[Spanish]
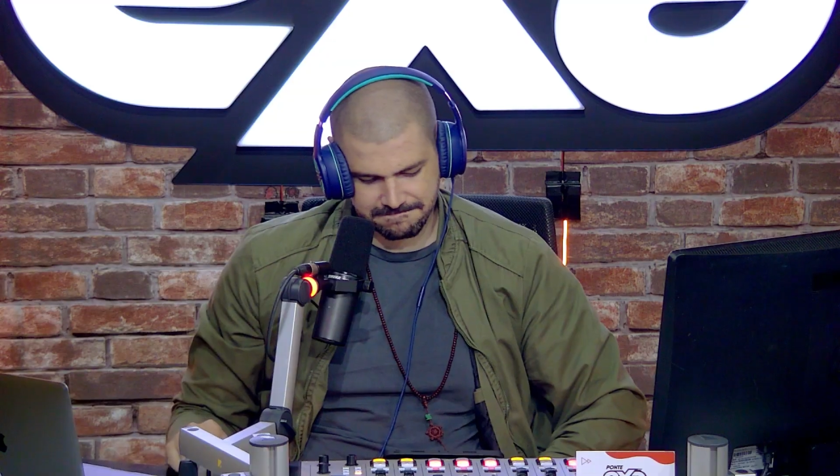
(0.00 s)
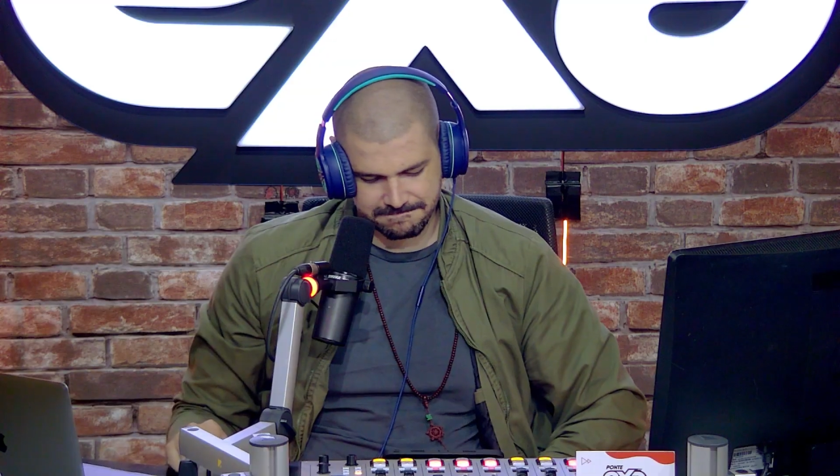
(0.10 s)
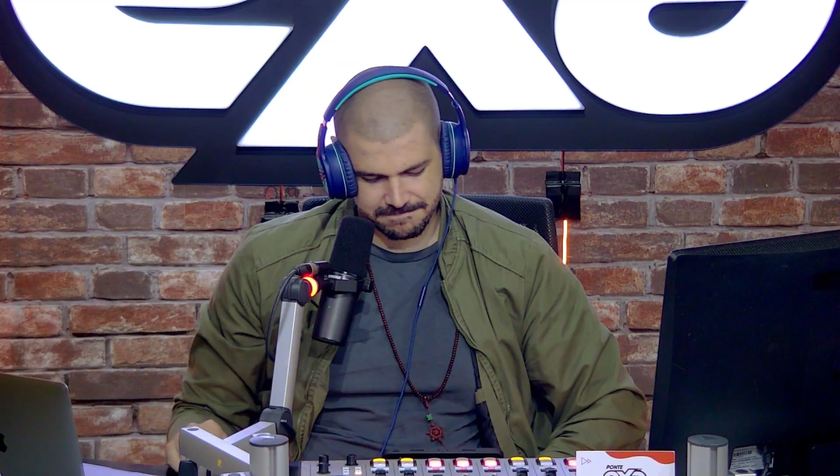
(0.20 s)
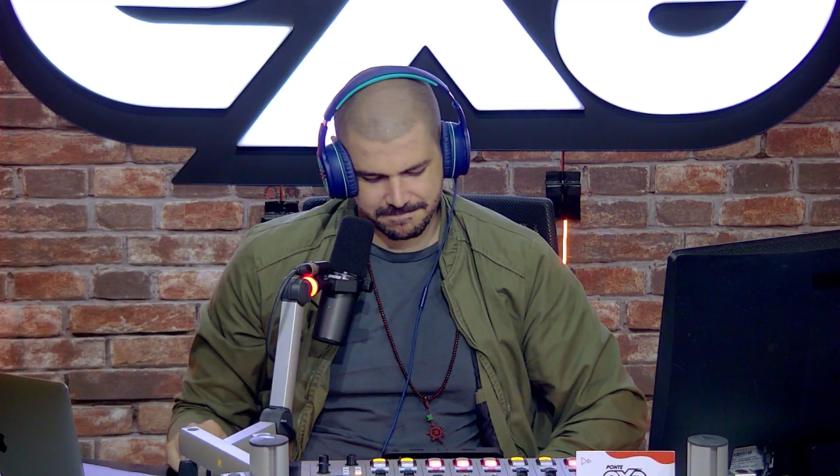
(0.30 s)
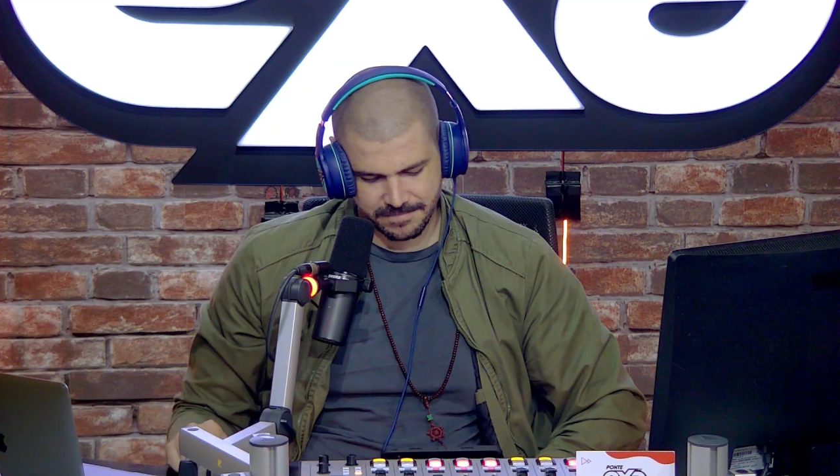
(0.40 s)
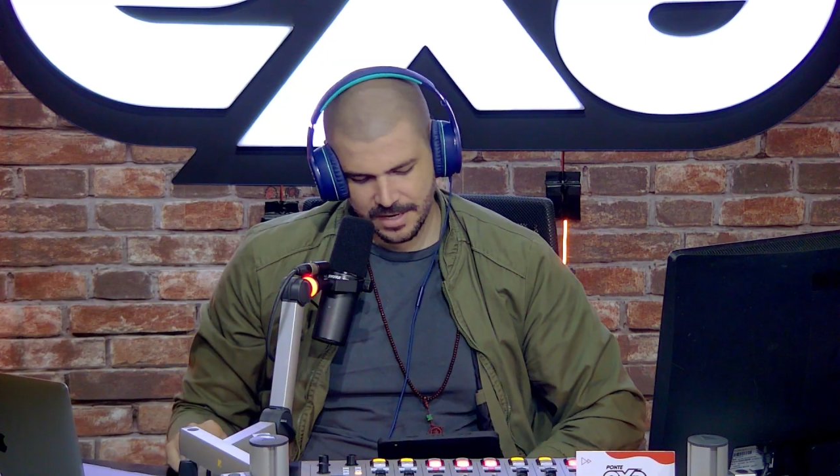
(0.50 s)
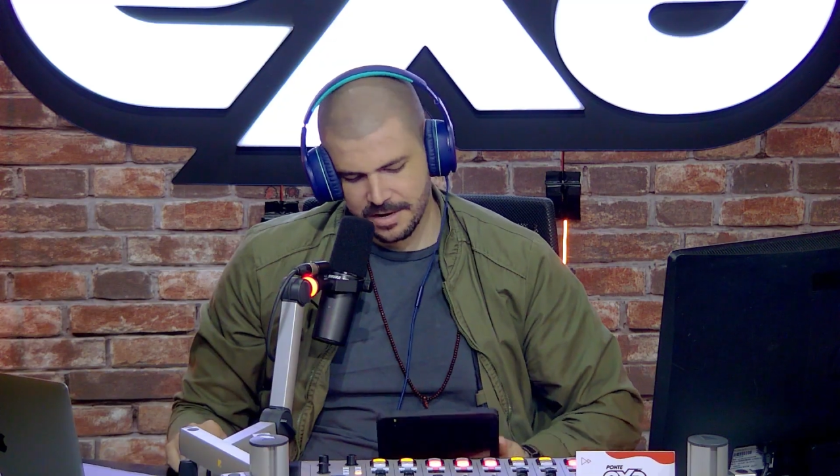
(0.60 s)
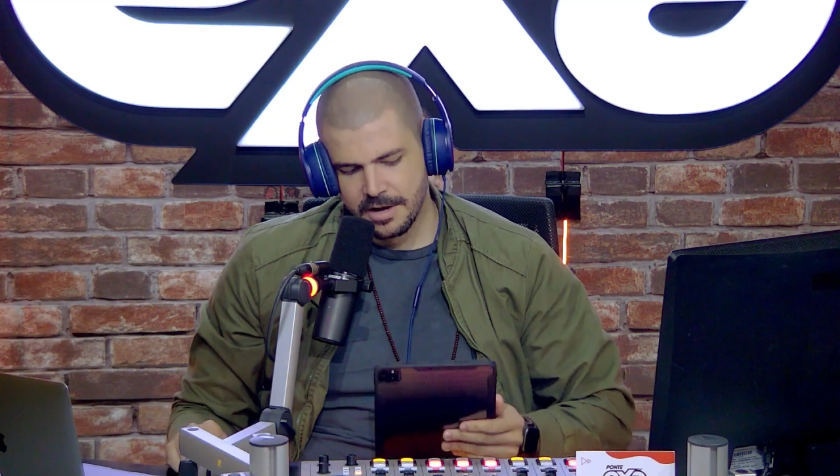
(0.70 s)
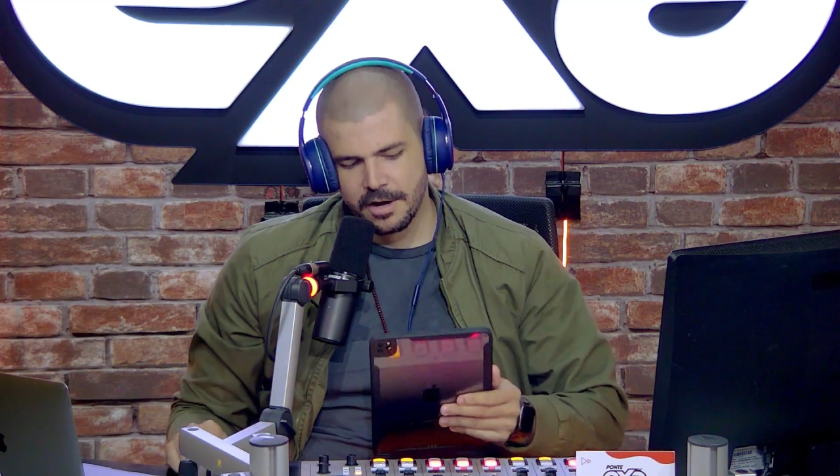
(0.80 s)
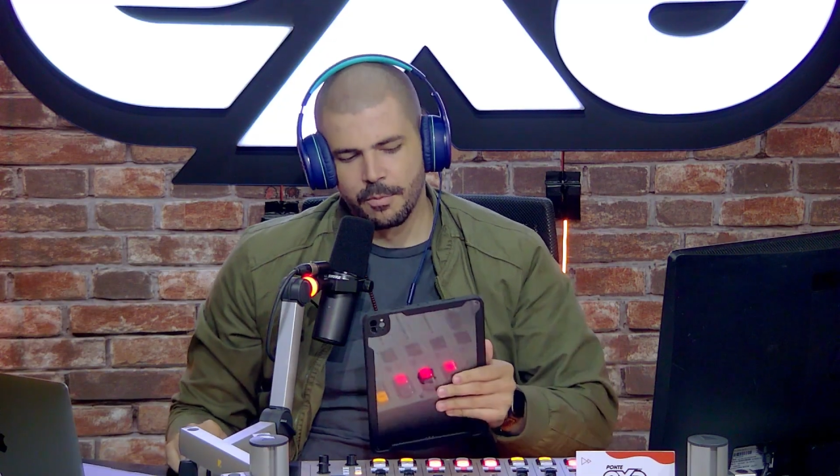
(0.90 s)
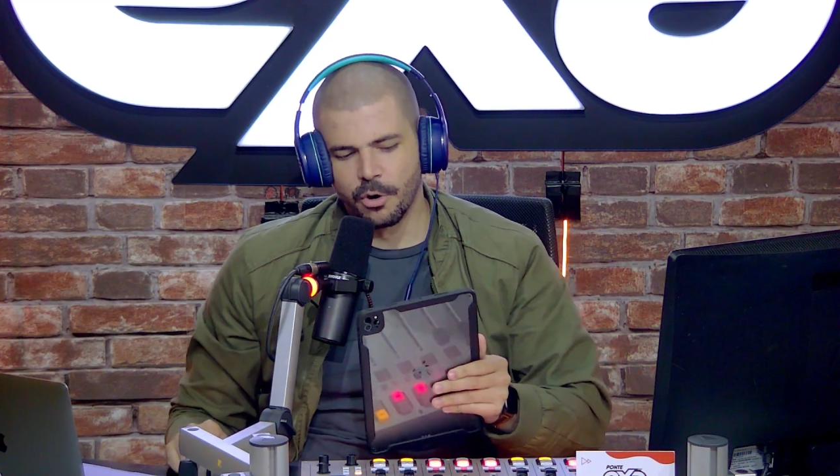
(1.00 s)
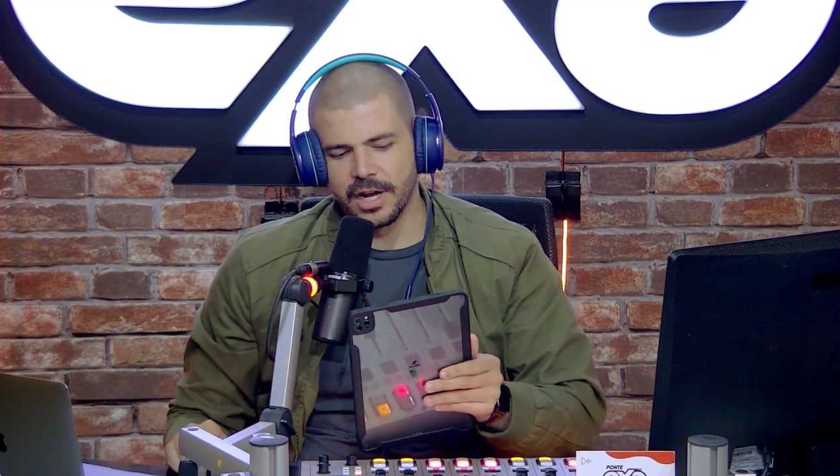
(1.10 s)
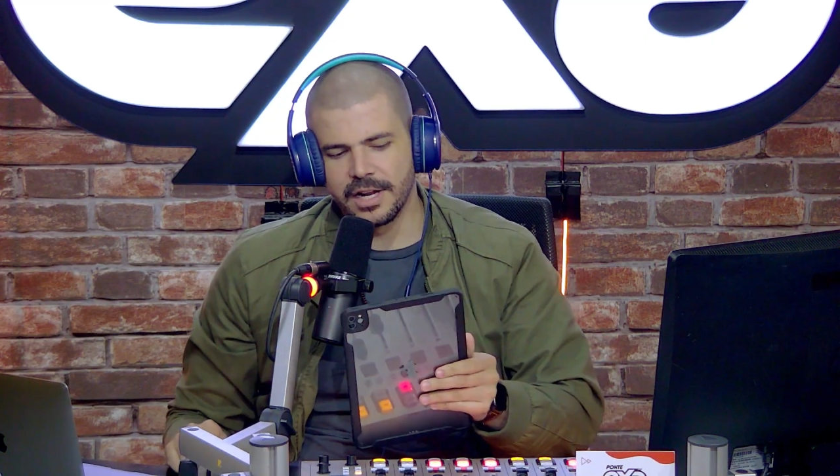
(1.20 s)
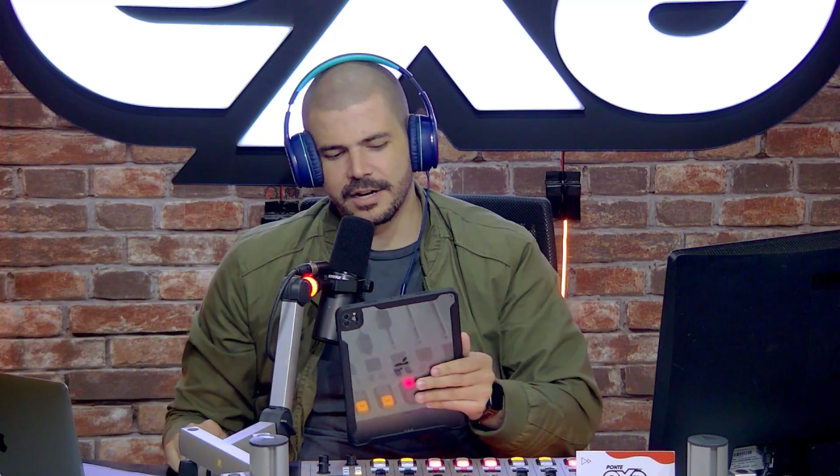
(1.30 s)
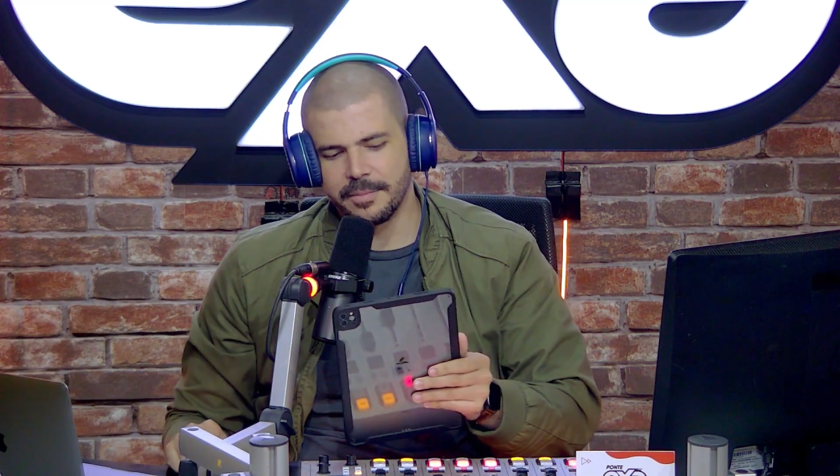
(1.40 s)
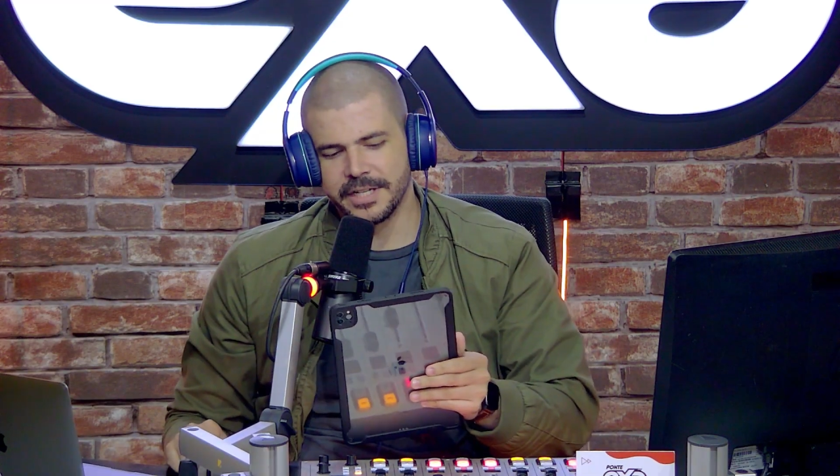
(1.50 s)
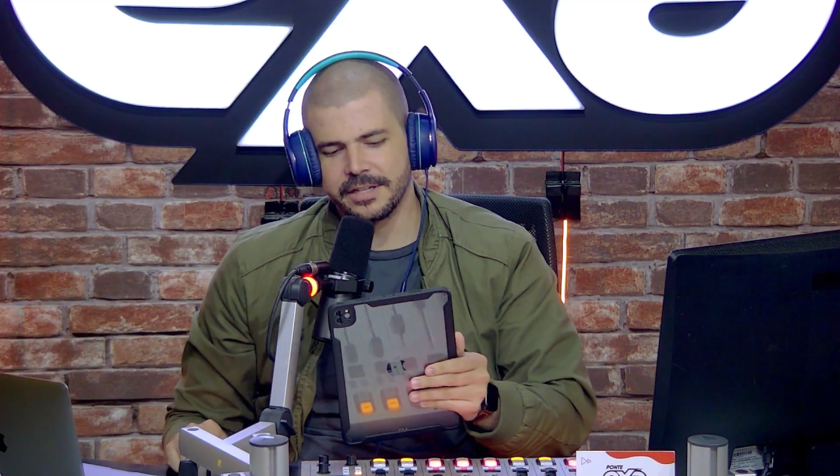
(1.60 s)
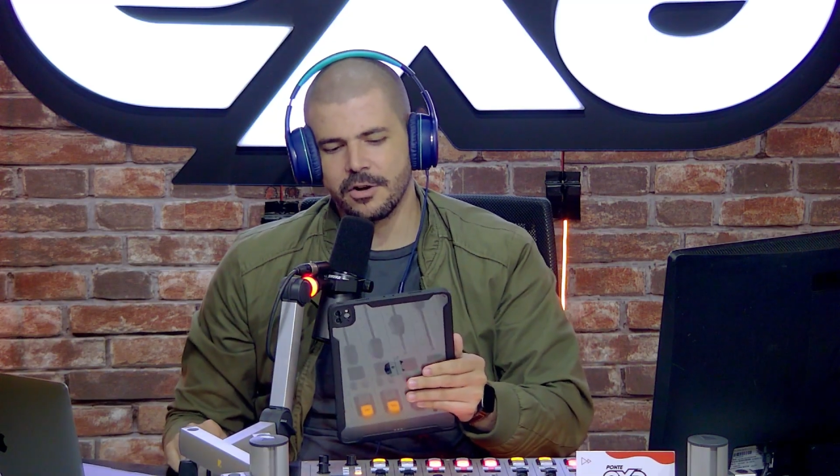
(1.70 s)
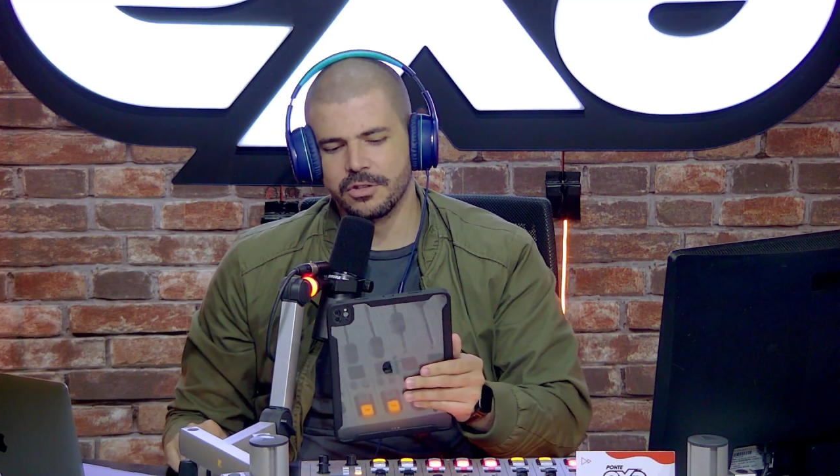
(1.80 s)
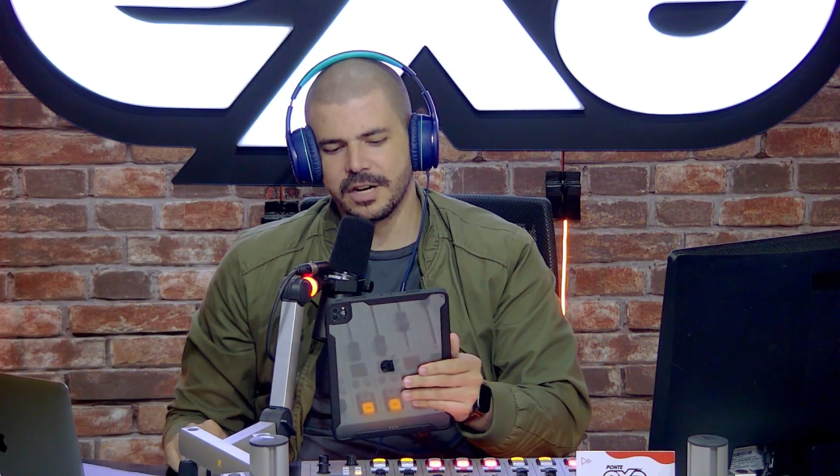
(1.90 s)
de Elliot. Bukele
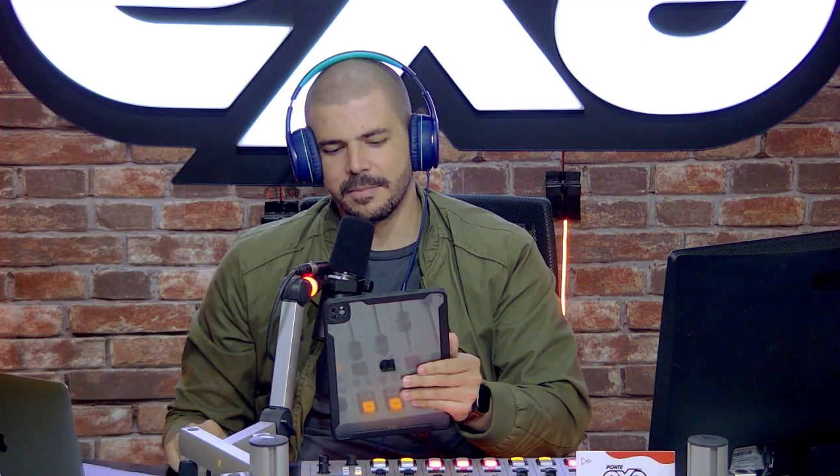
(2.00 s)
remete contra